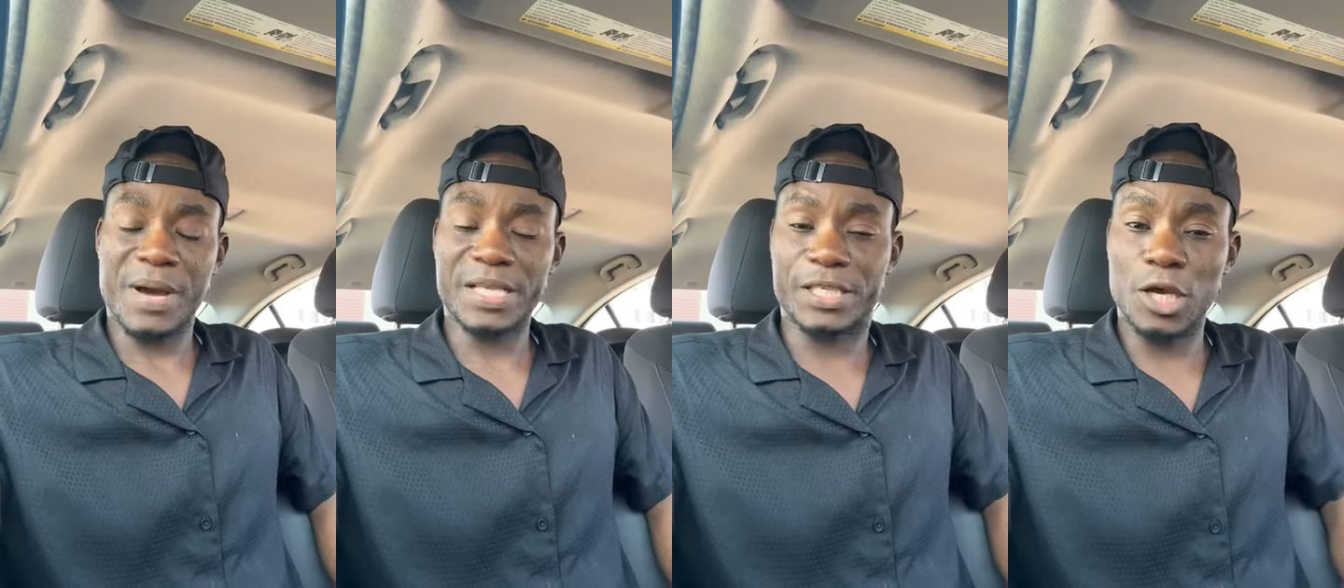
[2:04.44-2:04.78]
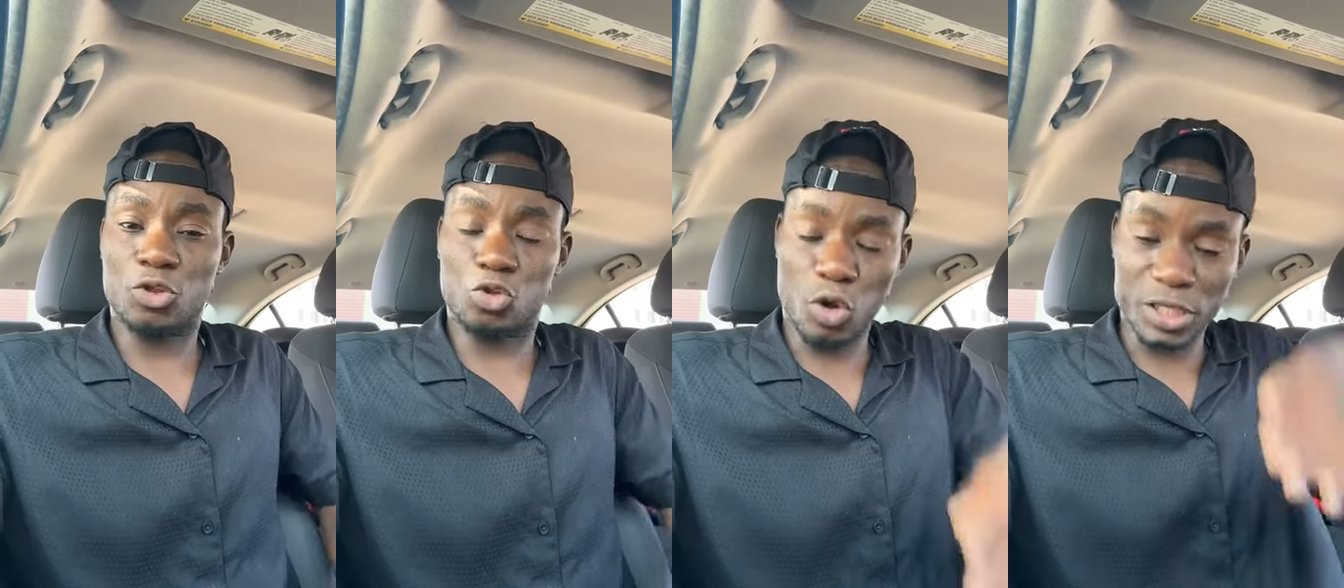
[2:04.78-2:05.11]
Parce
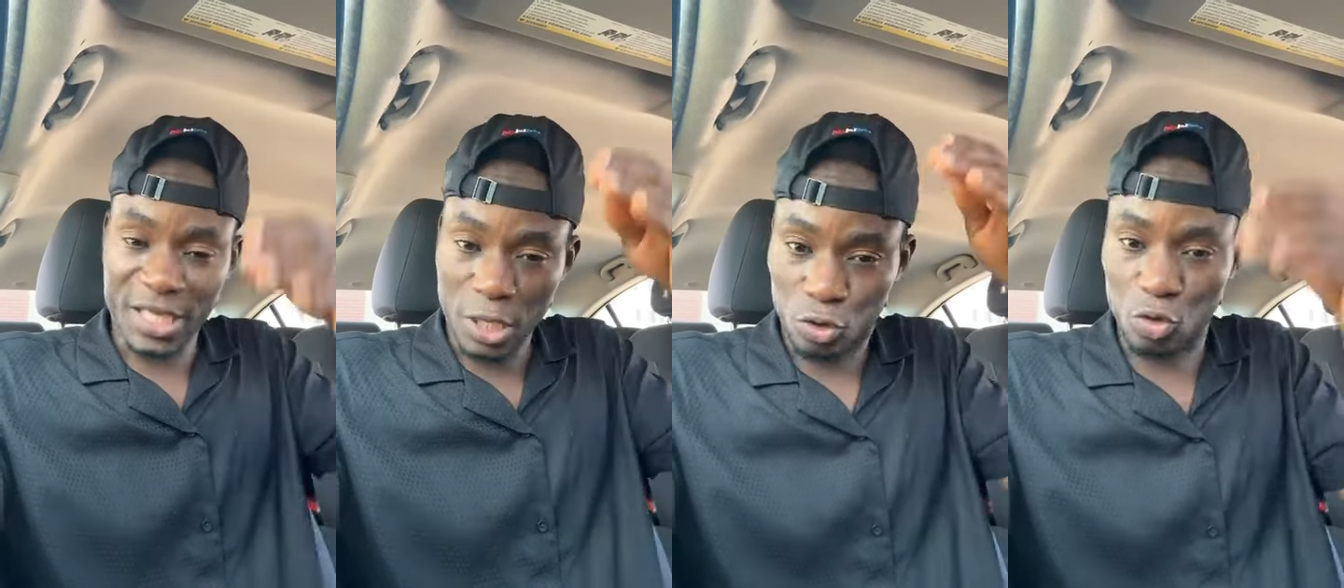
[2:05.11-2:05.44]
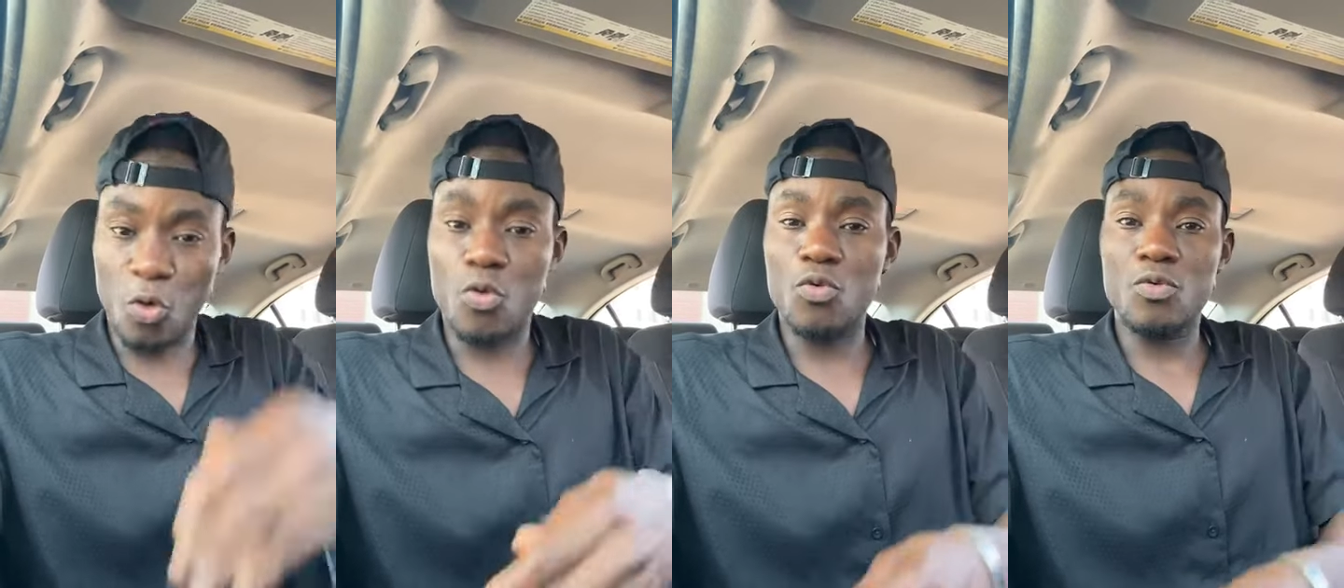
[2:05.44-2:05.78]
que trop, c'est
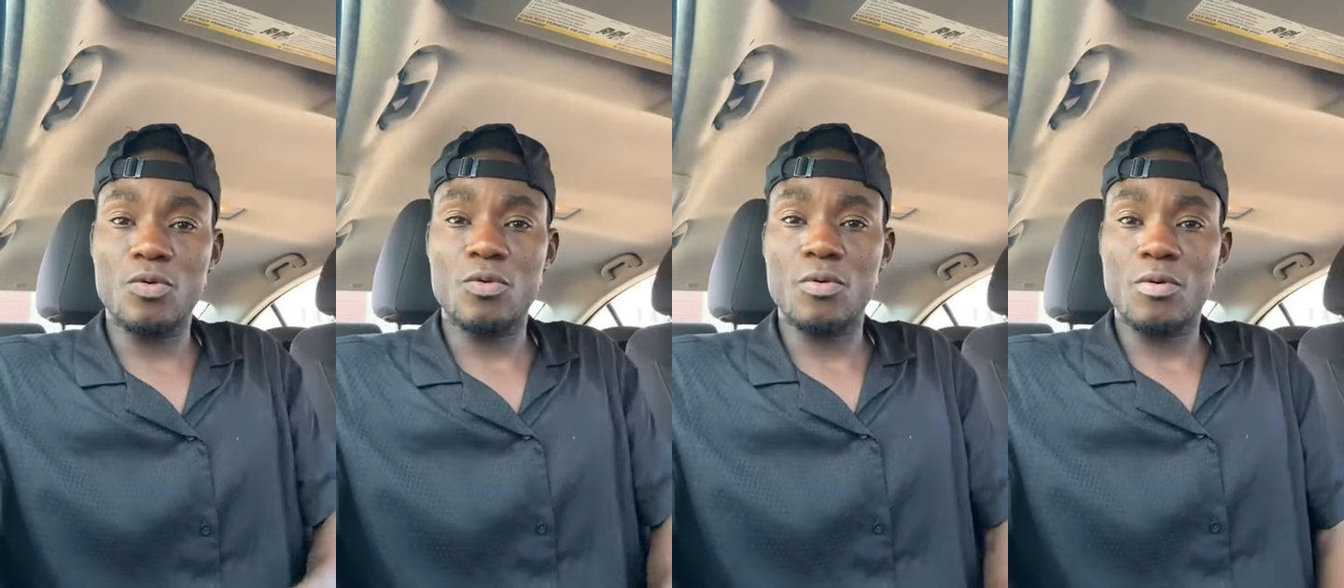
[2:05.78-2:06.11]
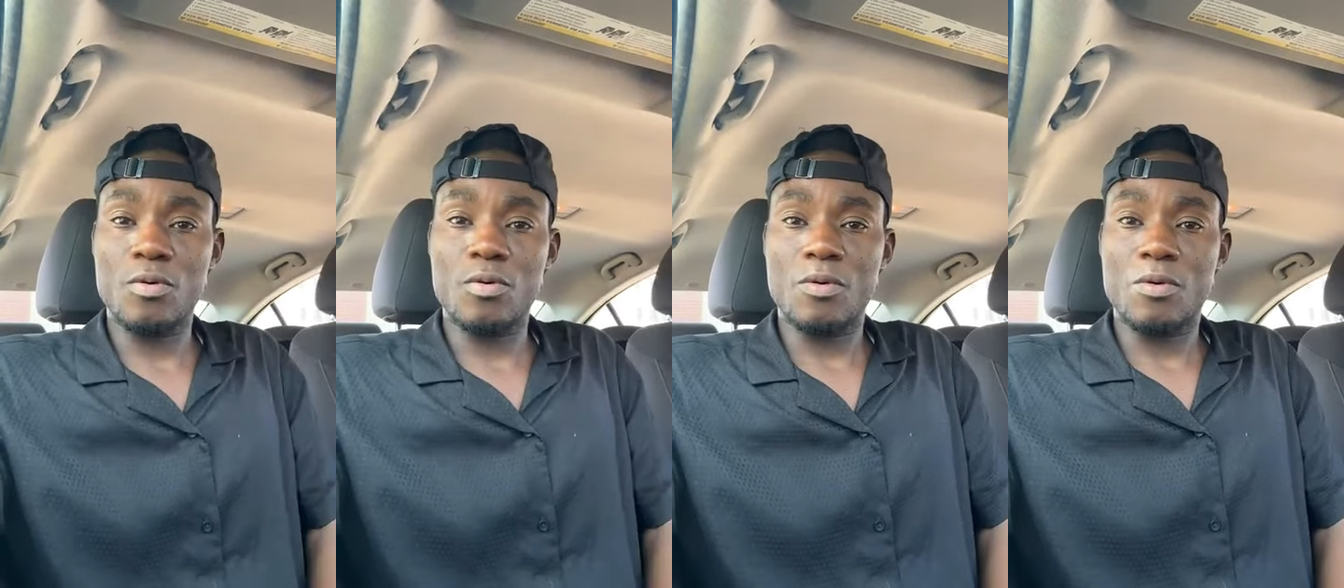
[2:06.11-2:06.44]
trop.
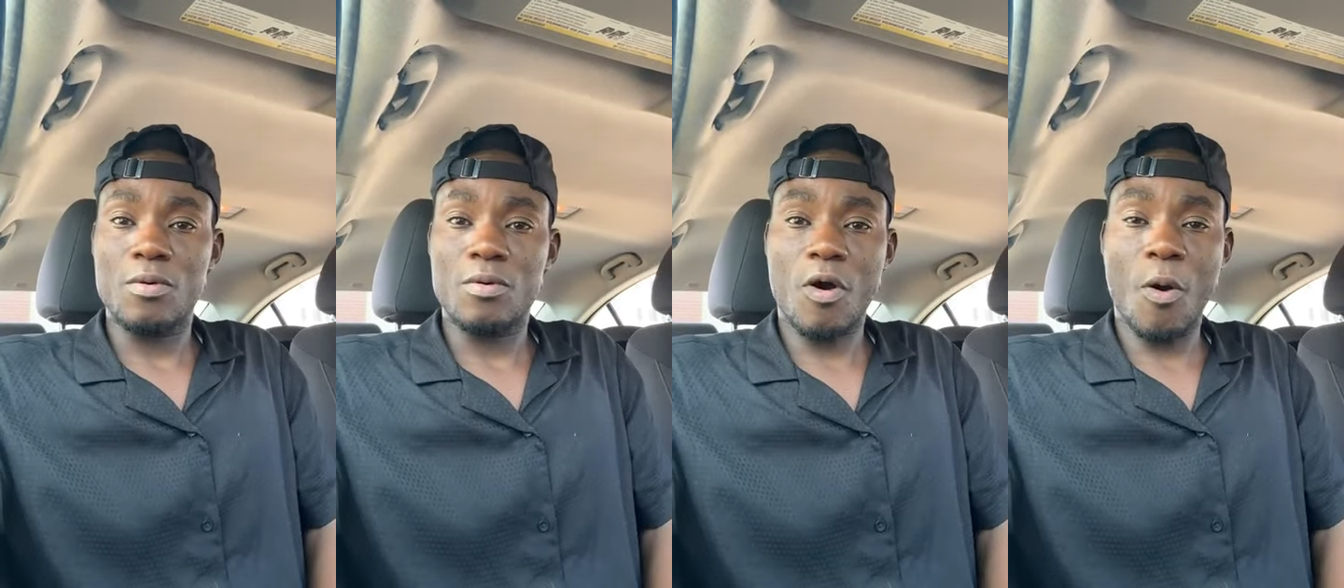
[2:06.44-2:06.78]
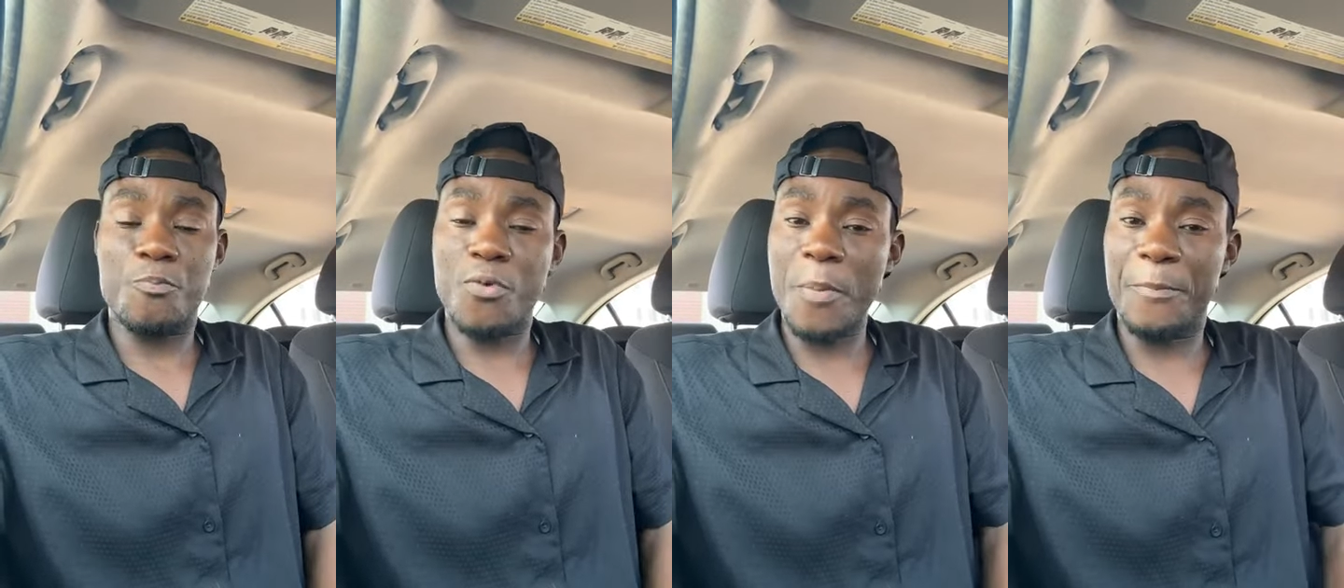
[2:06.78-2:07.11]

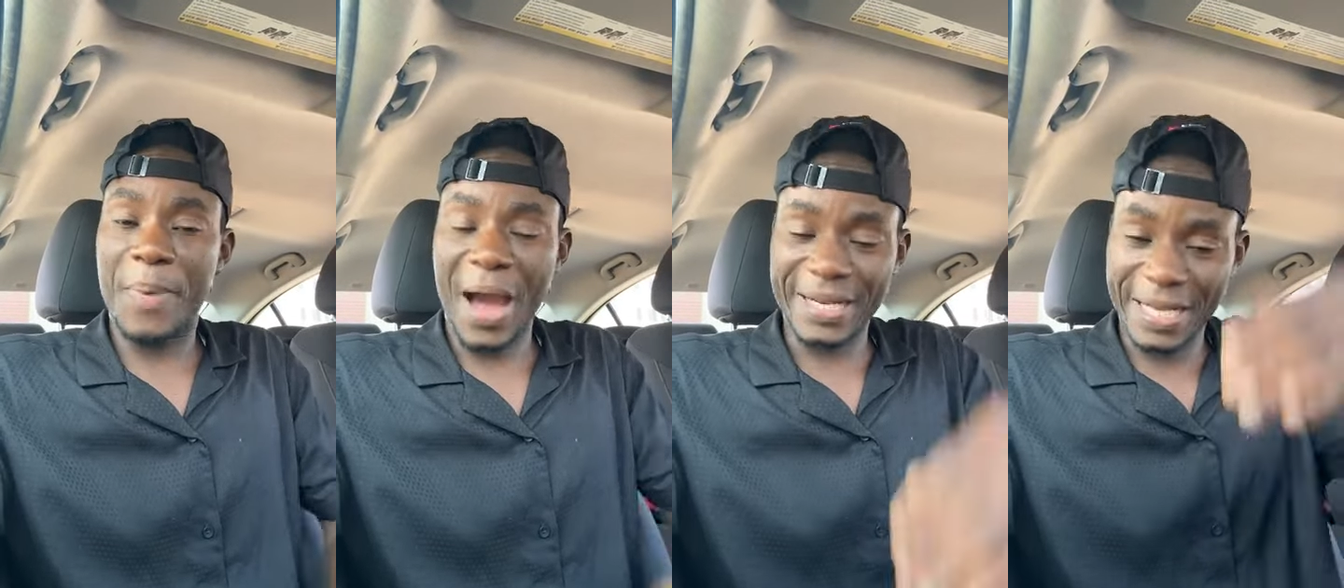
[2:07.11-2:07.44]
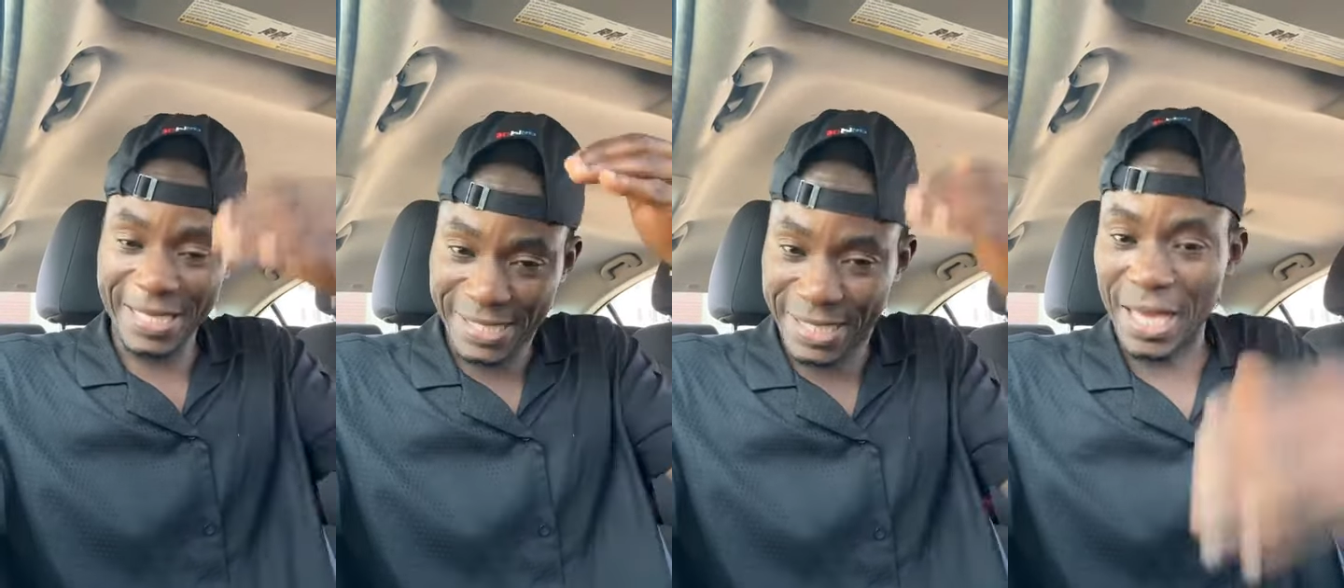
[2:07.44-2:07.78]
On ne peut pas
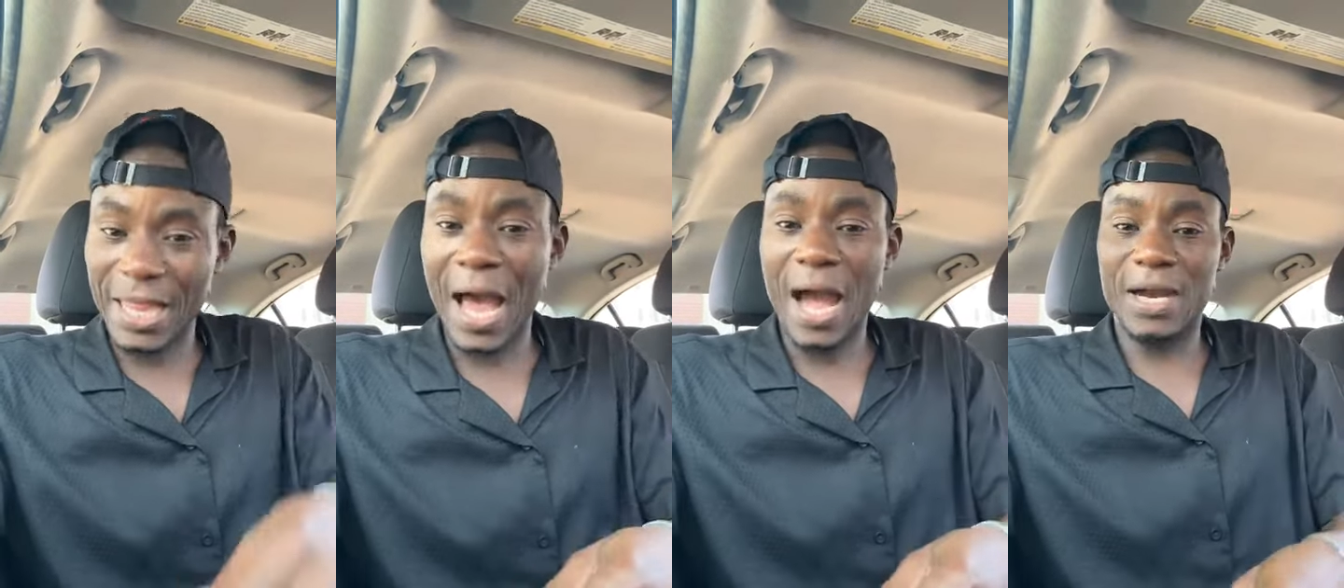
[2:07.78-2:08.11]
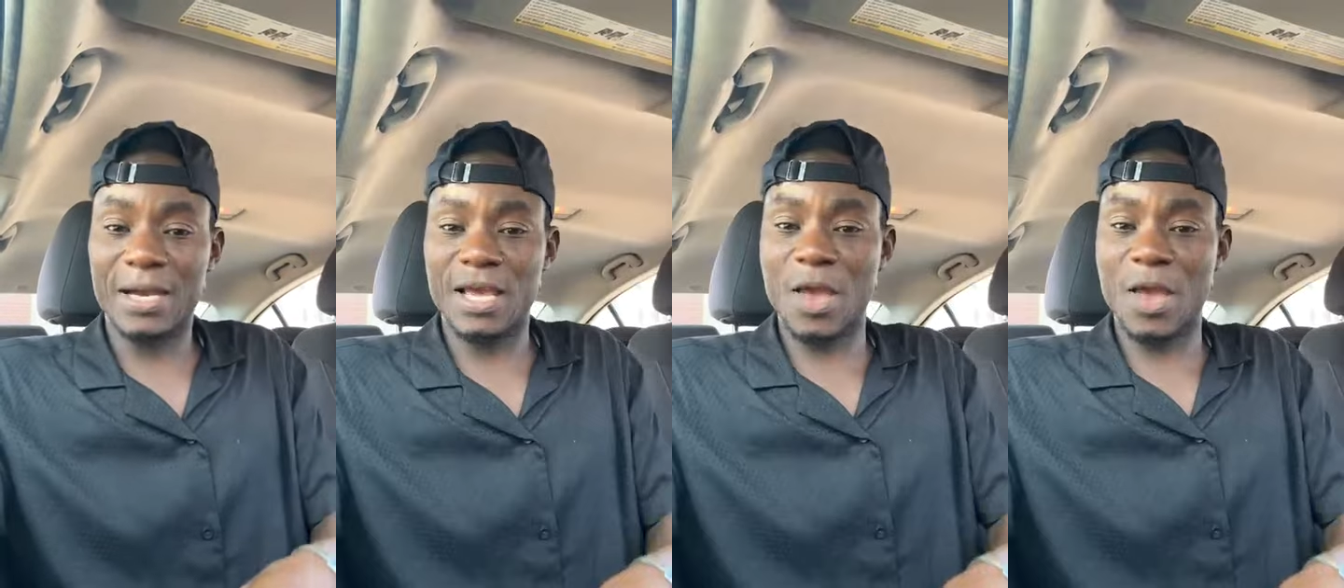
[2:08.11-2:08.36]
rester là